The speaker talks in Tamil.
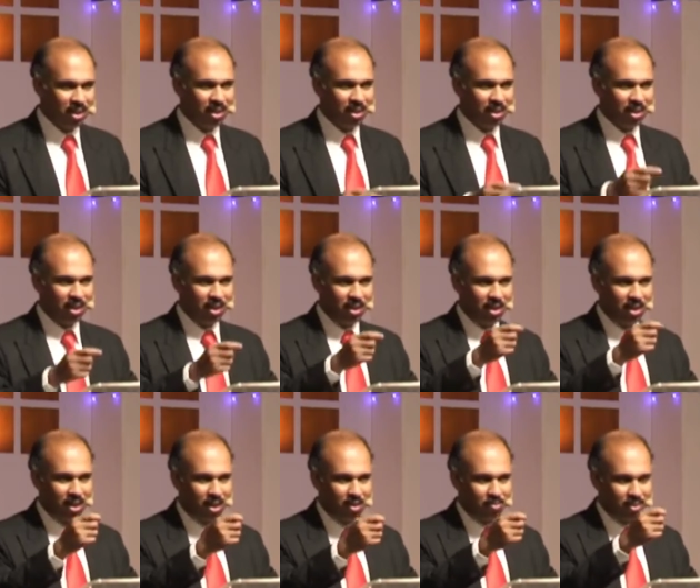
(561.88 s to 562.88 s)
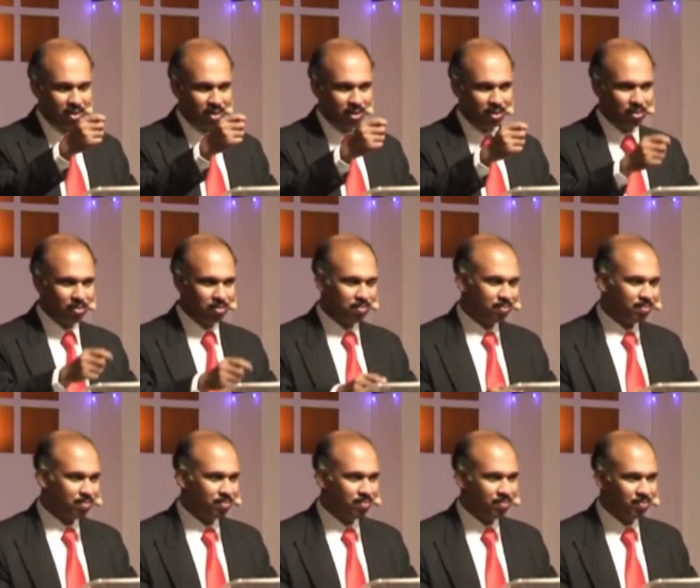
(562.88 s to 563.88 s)
ஸ்டில் என்கிற ஆப்ஷன் இருக்கும்
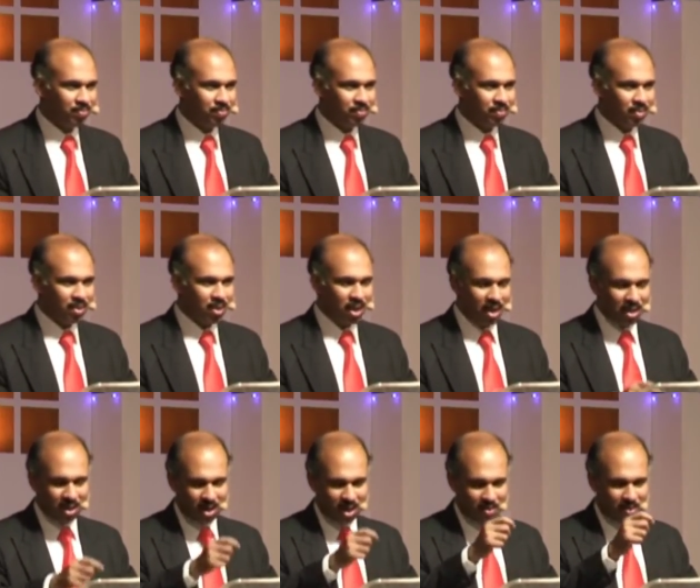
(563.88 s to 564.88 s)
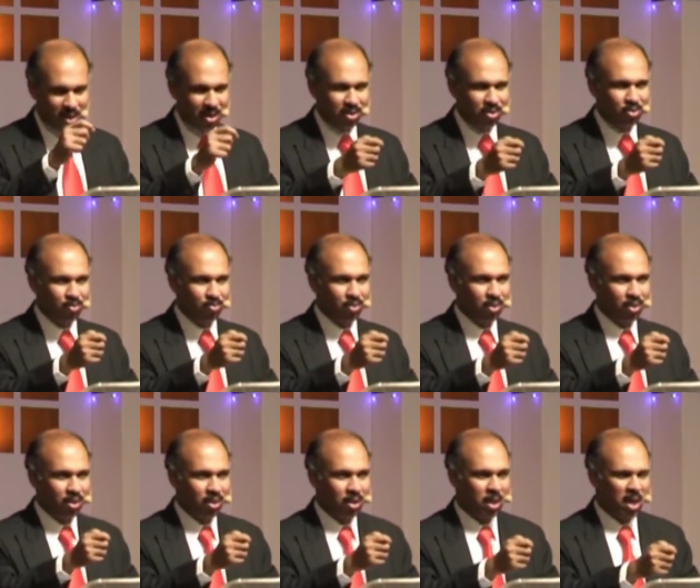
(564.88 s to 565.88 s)
அதை நாம்
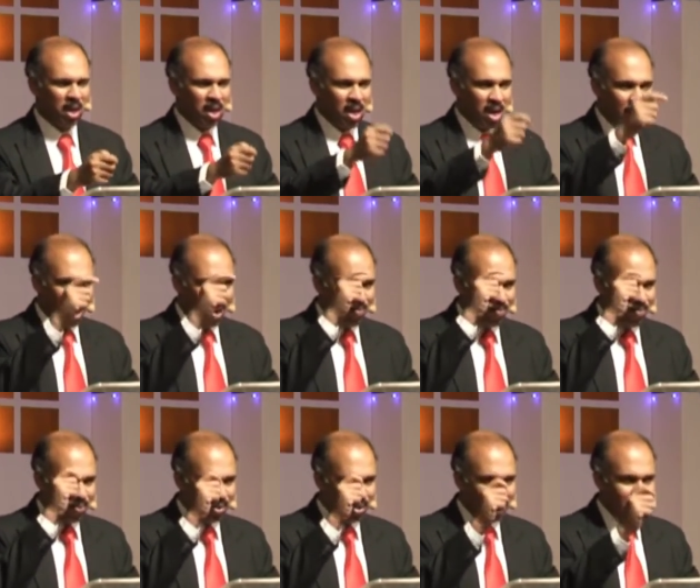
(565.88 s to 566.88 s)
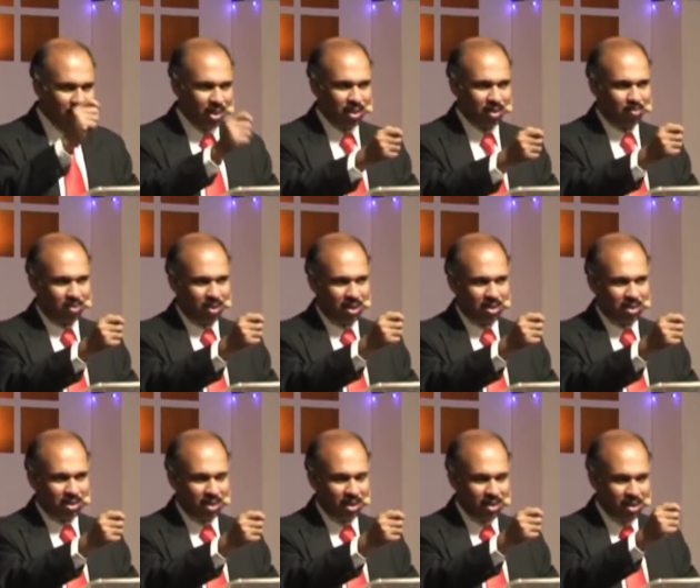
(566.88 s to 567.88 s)
அழுத்தும்போது அப்படியே அந்த
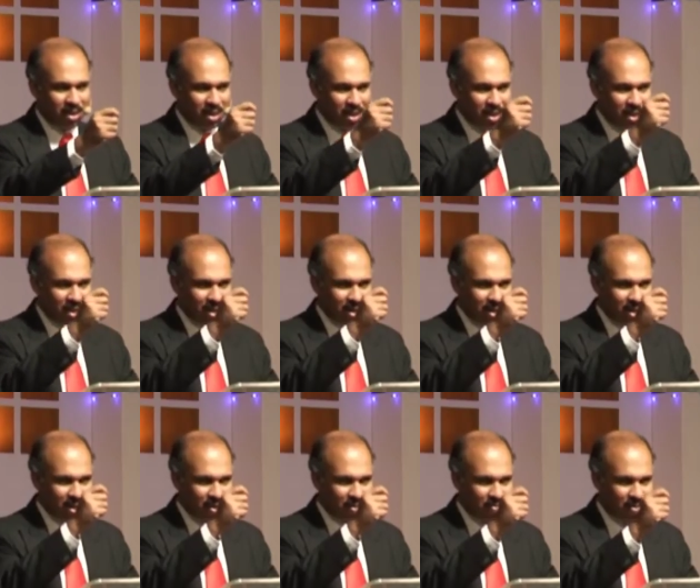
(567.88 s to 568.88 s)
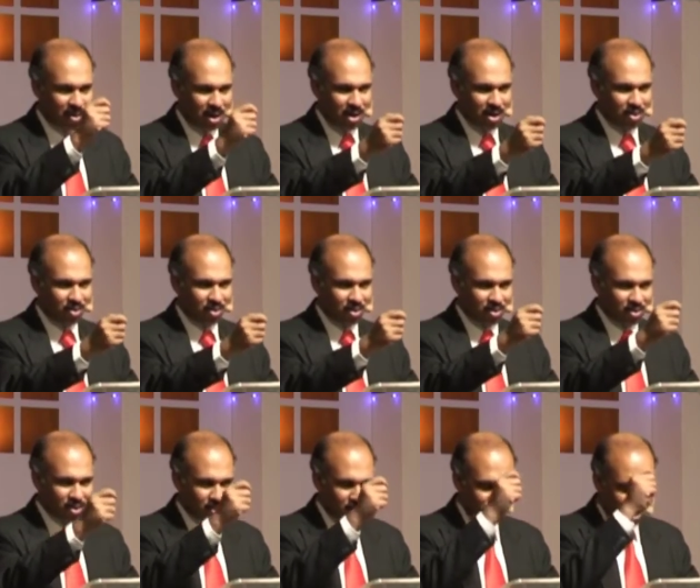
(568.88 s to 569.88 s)
பாட்டு எங்கே
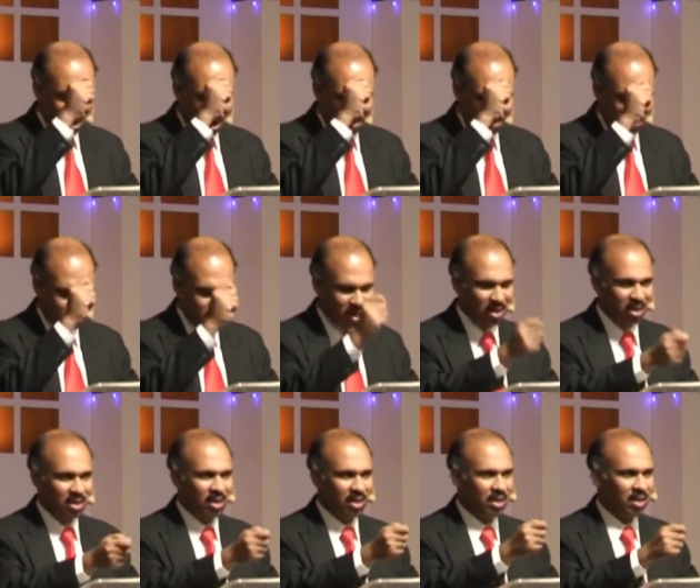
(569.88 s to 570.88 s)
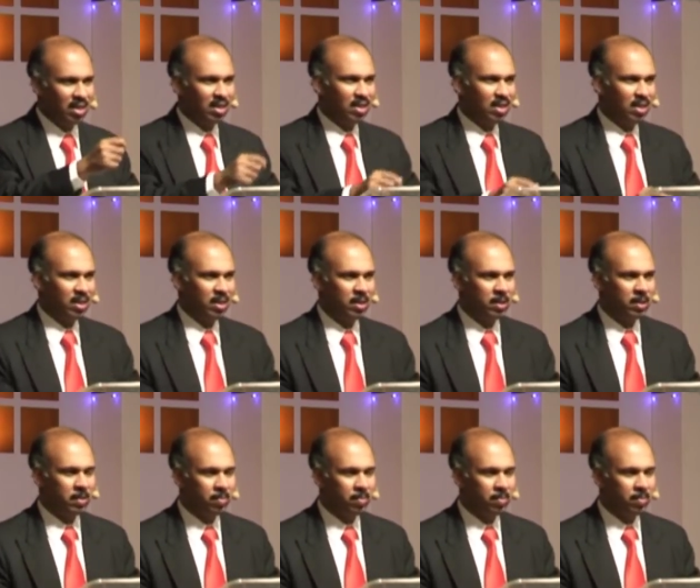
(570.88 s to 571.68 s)
பாடிக்கொண்டிருந்ததோ அப்படியே நிற்கிறது